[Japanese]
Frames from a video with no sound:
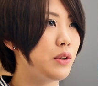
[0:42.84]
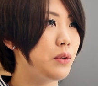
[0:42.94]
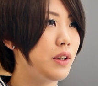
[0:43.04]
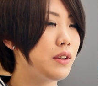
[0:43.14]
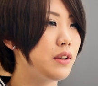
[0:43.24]

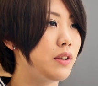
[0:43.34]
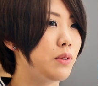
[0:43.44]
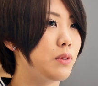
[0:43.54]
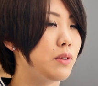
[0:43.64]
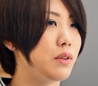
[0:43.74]
小学生
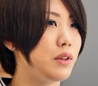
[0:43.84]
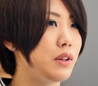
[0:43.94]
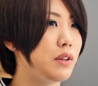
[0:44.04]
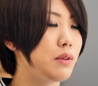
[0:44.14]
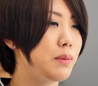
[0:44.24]
の頃
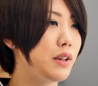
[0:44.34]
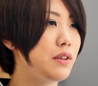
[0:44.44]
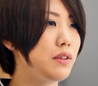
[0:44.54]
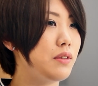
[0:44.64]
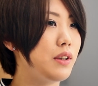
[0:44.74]
に友
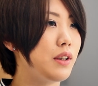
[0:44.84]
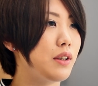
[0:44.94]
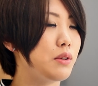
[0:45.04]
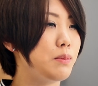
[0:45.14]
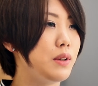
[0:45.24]
達の家に
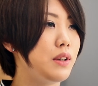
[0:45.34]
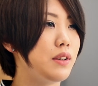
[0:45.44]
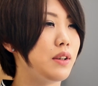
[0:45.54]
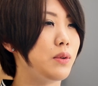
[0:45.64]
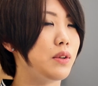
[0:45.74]
遊びに
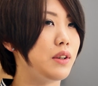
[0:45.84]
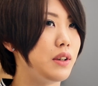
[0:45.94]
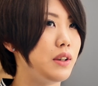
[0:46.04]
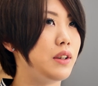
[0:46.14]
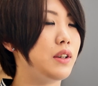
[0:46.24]
行った時
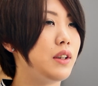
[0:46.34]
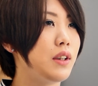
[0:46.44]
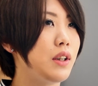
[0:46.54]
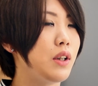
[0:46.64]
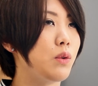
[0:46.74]
に
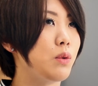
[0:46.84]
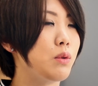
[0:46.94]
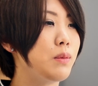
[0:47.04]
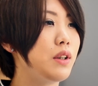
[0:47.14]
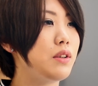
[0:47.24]

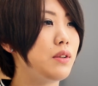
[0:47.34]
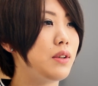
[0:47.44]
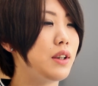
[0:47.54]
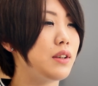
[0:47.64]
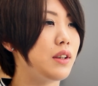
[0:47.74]
友達の
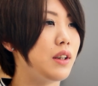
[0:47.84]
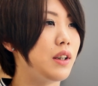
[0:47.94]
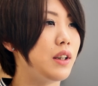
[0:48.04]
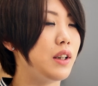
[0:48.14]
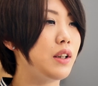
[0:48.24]
お母さん
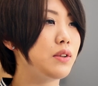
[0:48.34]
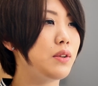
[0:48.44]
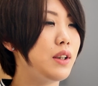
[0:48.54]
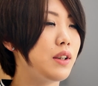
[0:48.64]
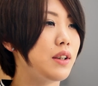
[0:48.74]
が
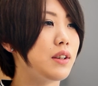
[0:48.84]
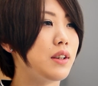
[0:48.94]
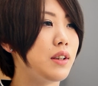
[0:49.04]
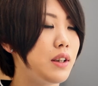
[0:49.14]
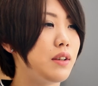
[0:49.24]
イラストレーター
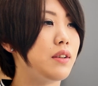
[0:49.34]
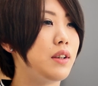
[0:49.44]
さんで